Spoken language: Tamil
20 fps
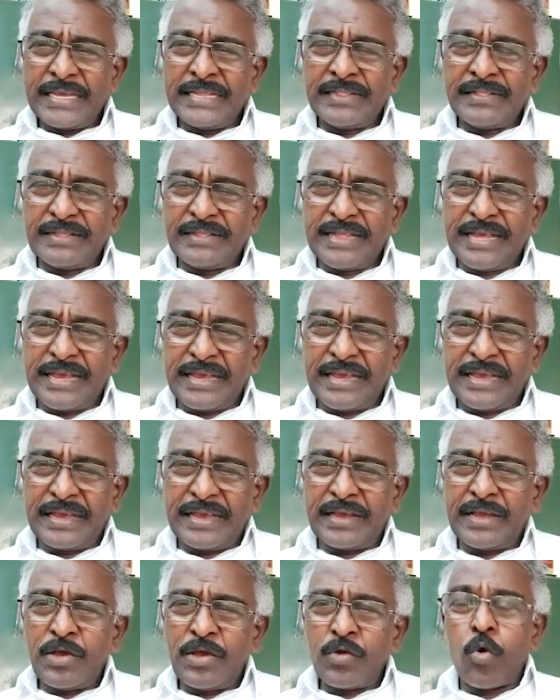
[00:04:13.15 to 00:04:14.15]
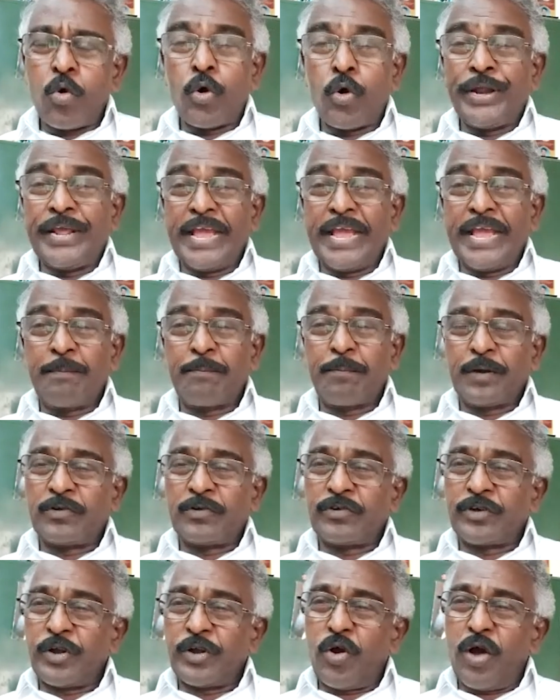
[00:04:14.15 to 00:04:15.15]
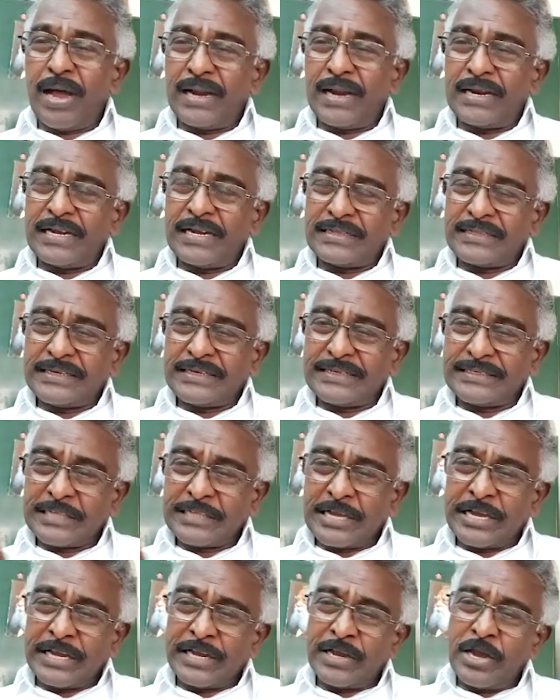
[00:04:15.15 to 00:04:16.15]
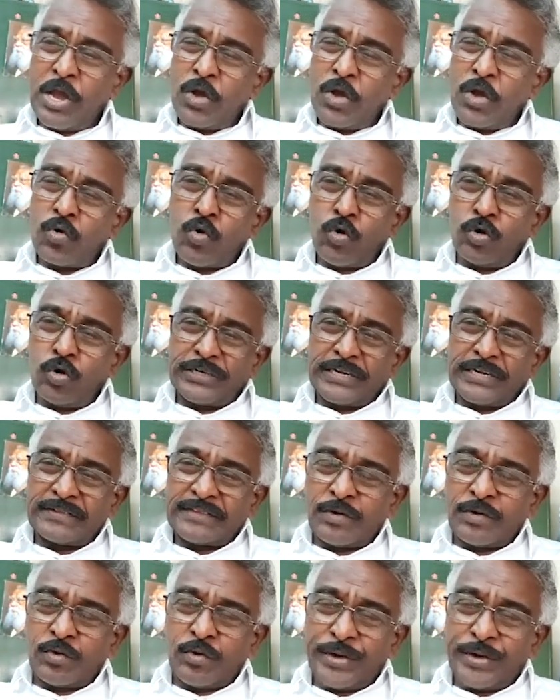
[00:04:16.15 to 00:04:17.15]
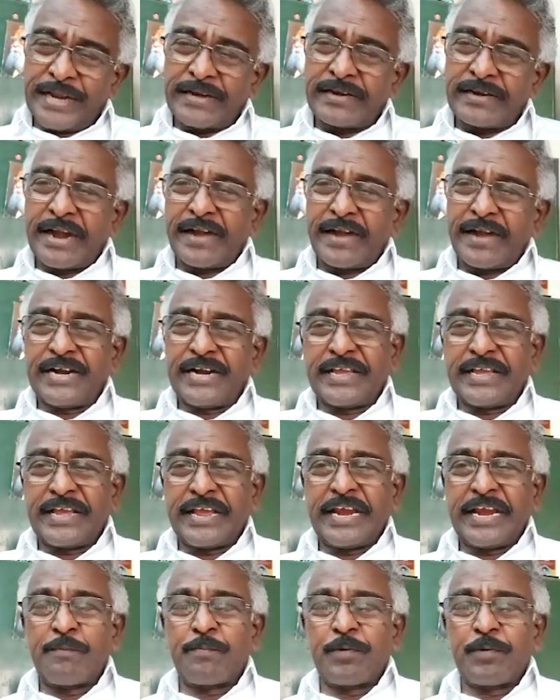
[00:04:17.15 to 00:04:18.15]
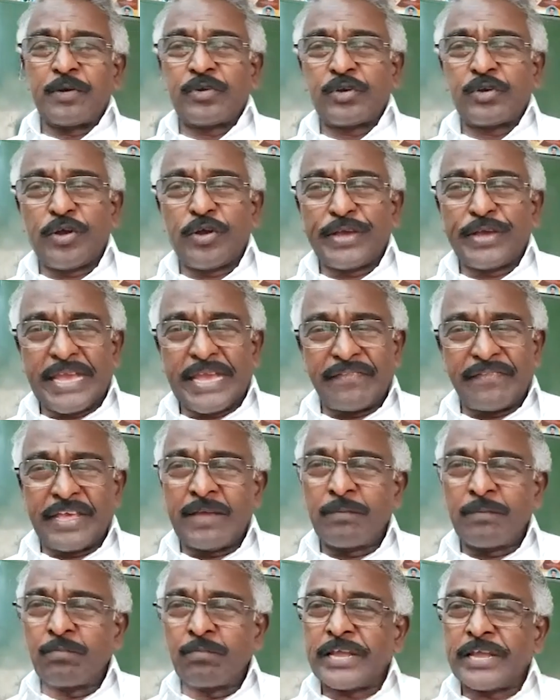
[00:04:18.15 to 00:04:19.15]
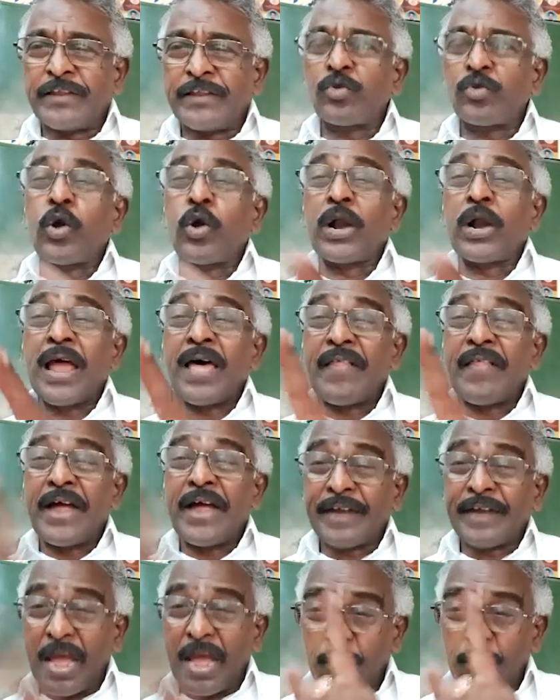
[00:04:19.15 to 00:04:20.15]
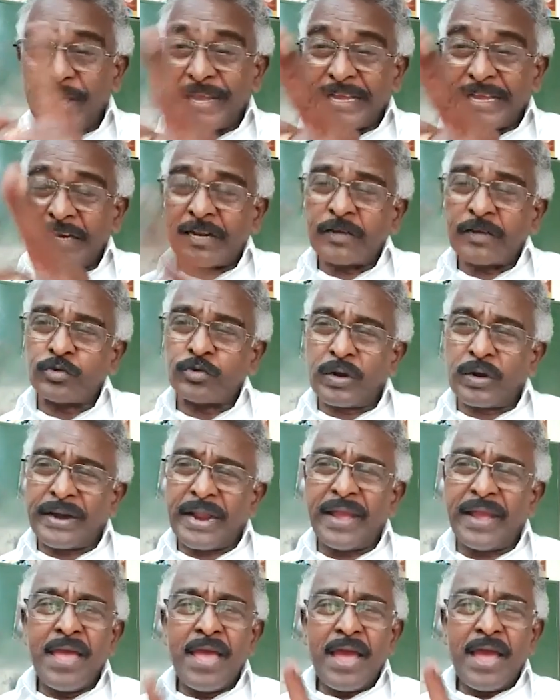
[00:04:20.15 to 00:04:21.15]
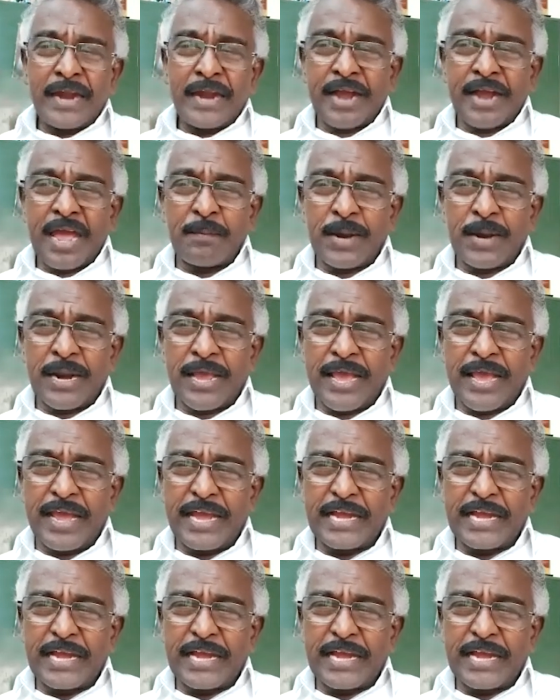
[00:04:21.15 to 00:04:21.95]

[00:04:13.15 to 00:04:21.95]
இந்த கொடியை பற்றியோ அல்லது இந்த கூட்டத்தினுடைய நடவடிக்கைகளை பற்றியோ எதையும் தெரிந்து கொள்ளாத அண்ணாமலைக்கு நான் சொல்றேன் அண்ணாமலை